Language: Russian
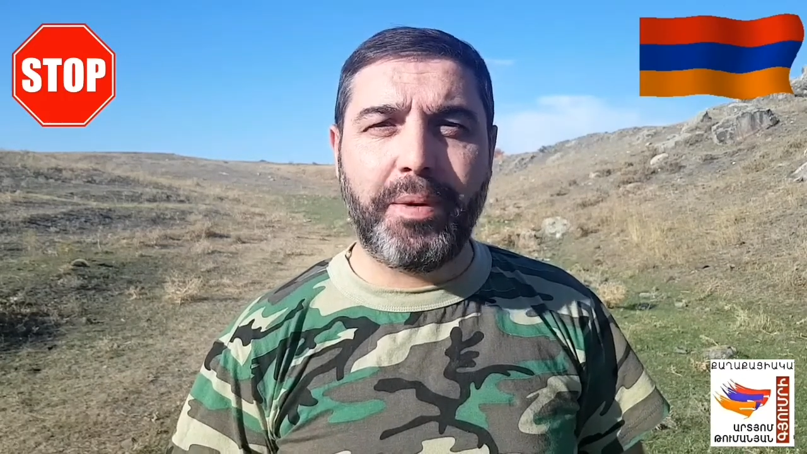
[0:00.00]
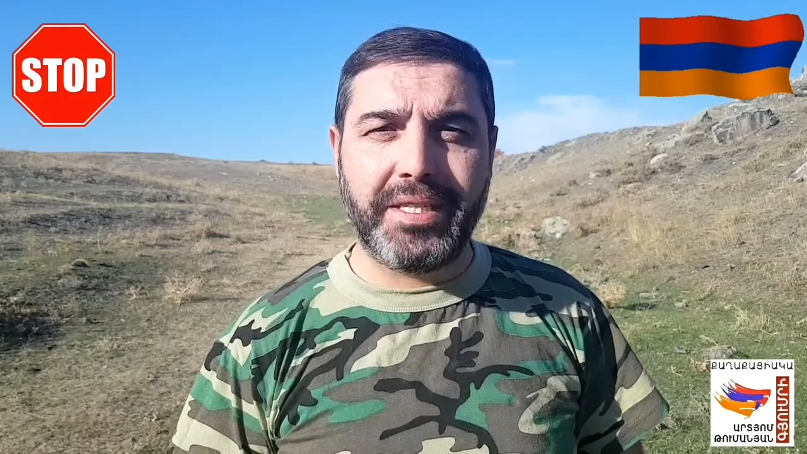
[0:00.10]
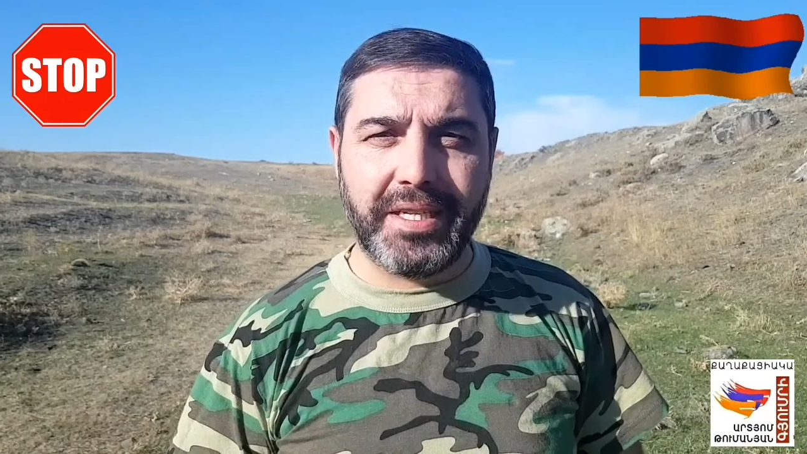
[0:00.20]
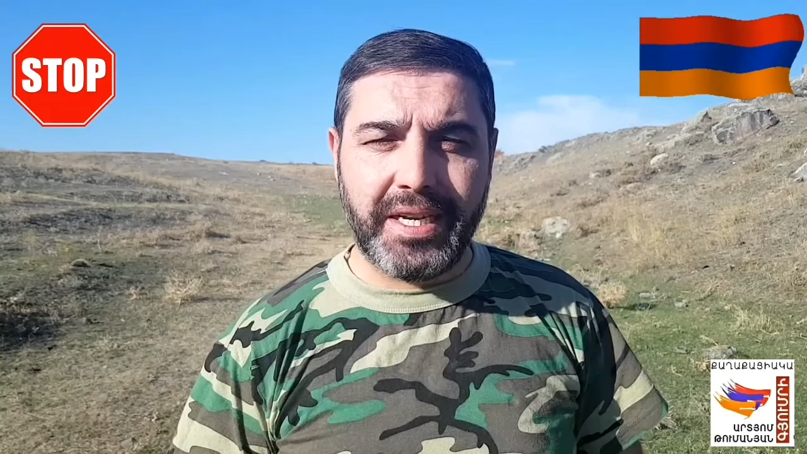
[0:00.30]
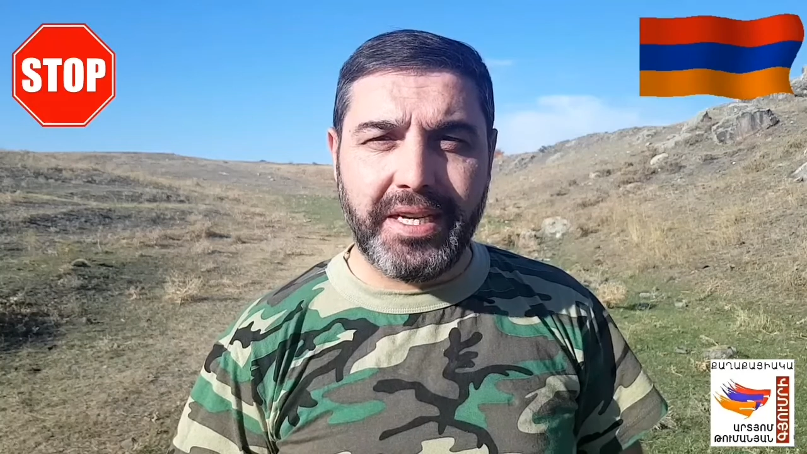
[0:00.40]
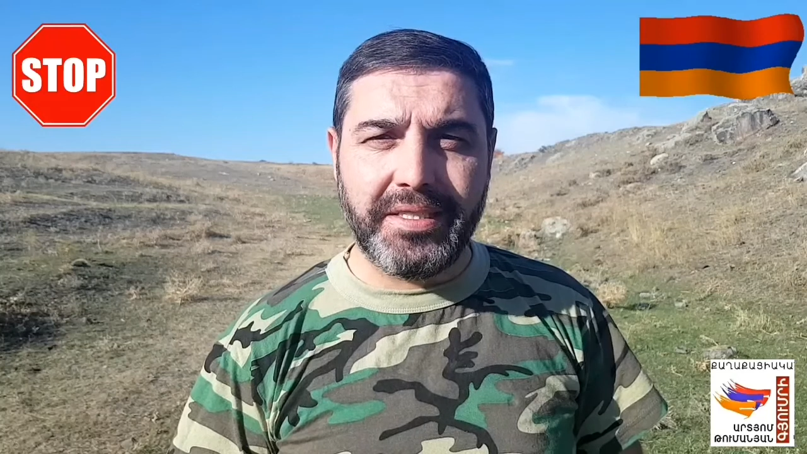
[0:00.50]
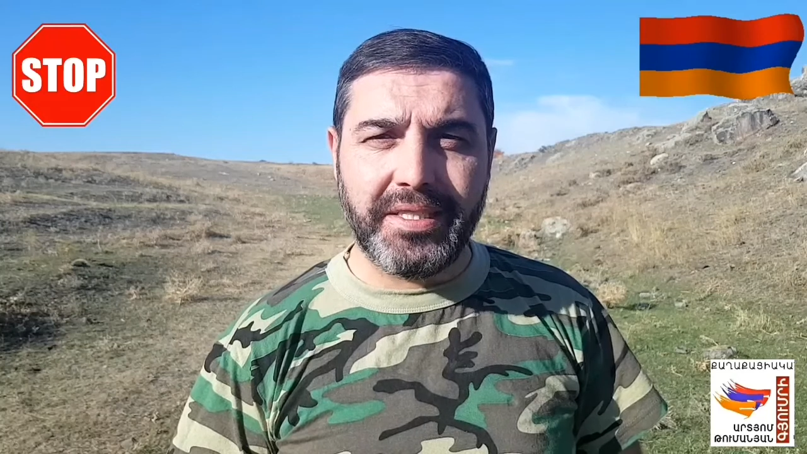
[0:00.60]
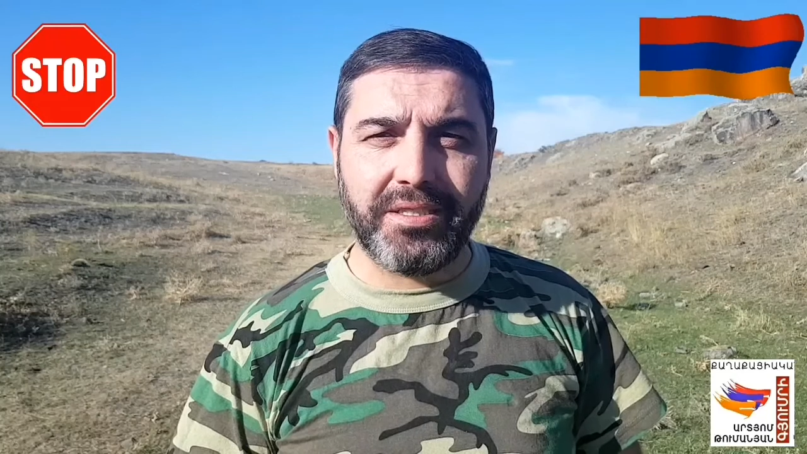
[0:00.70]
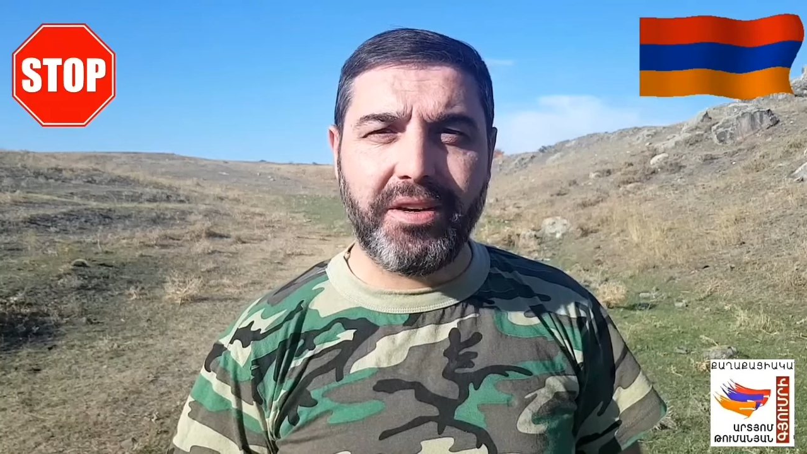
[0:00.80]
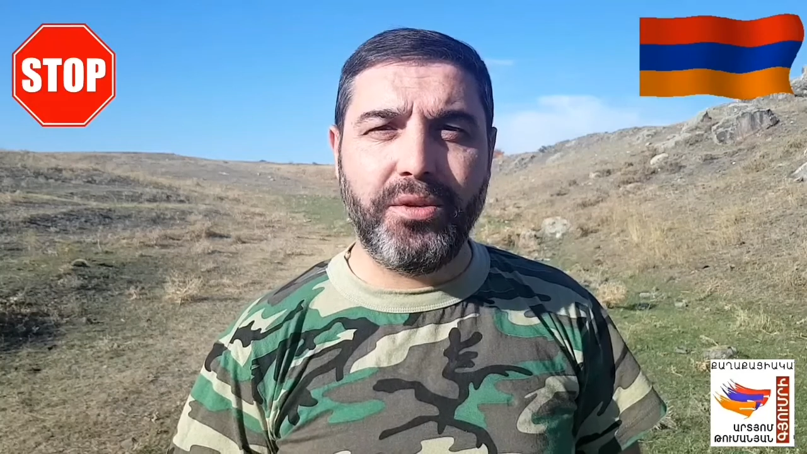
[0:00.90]

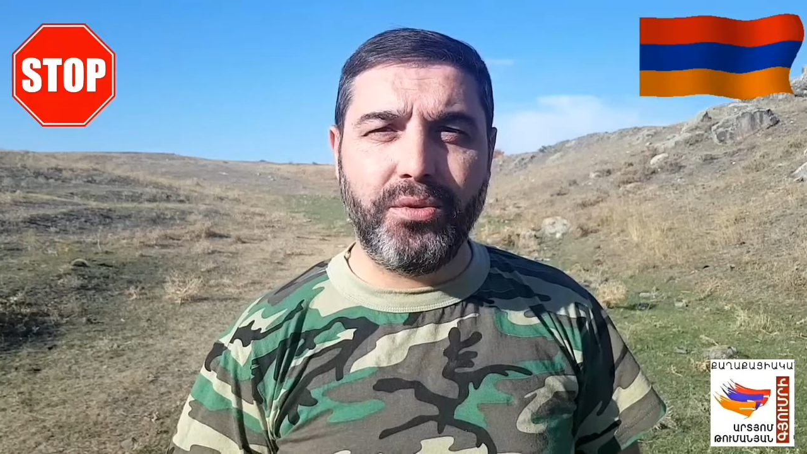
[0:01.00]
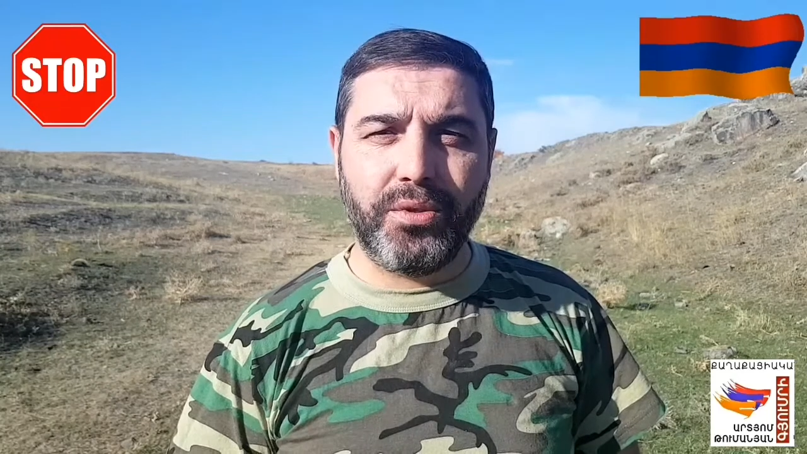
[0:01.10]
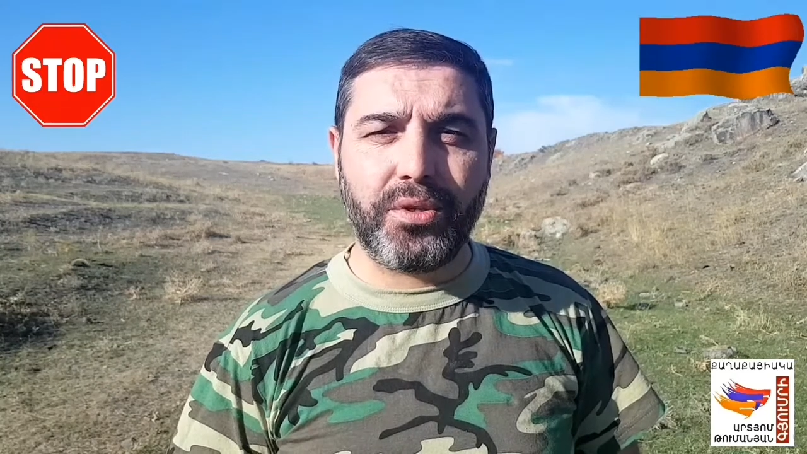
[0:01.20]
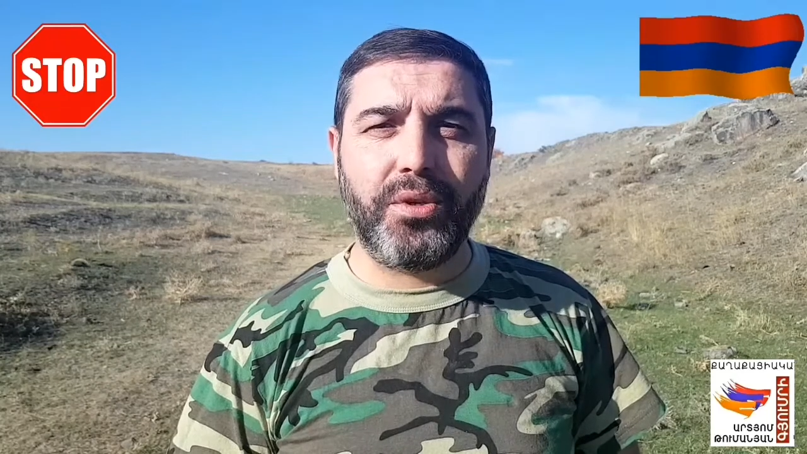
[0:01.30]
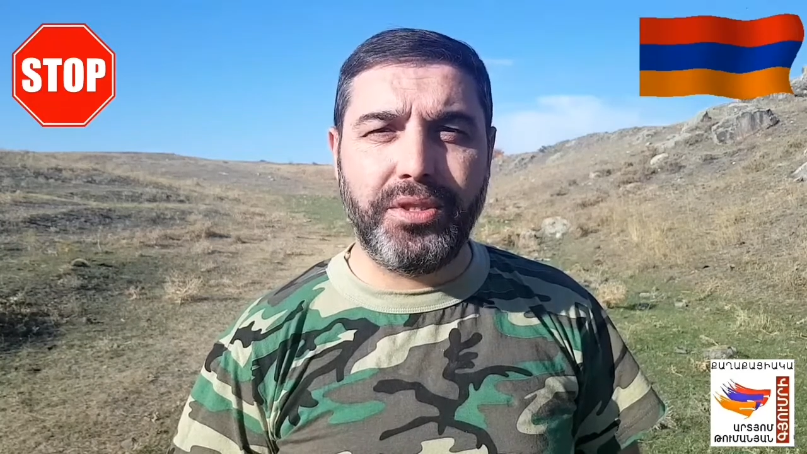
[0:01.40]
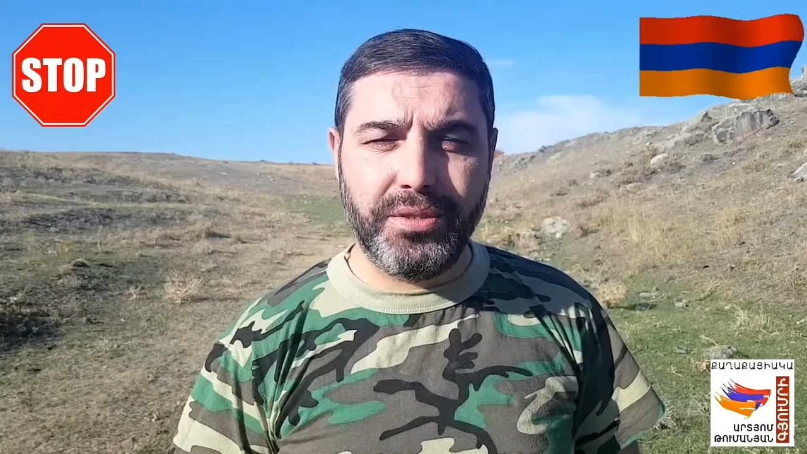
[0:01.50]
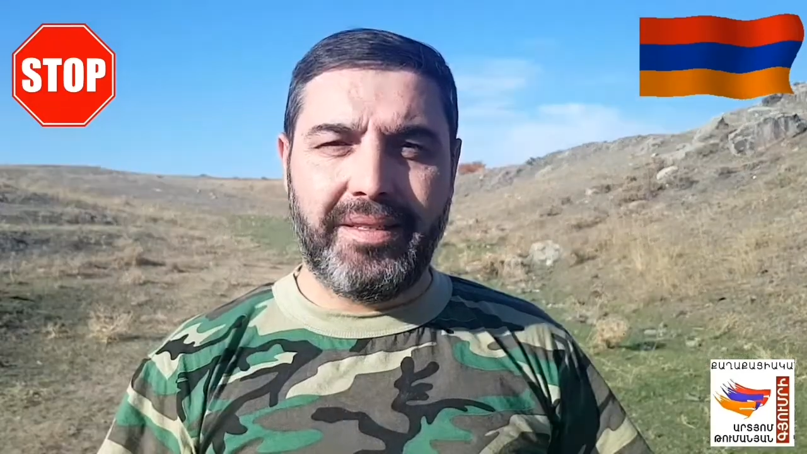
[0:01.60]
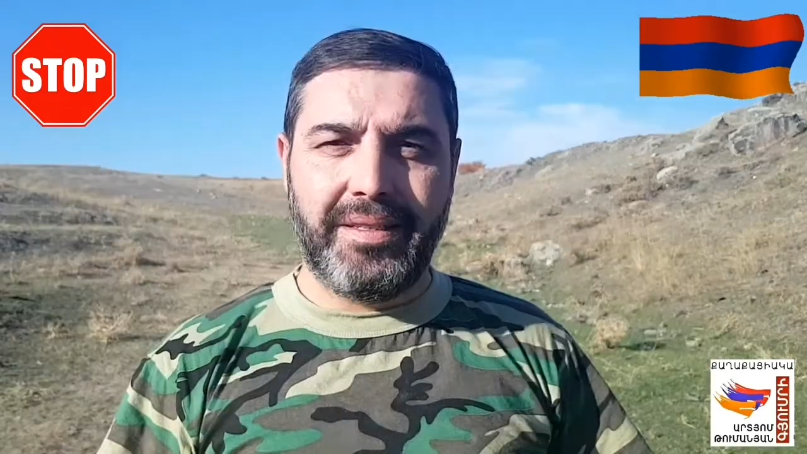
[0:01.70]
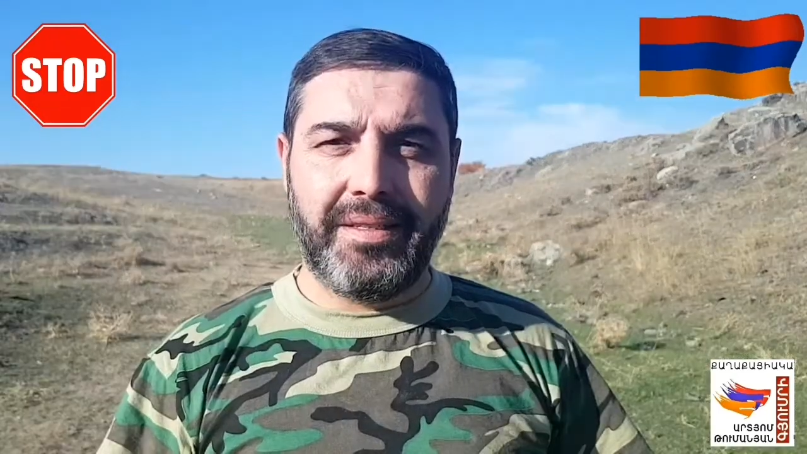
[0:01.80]
потираете свою родину.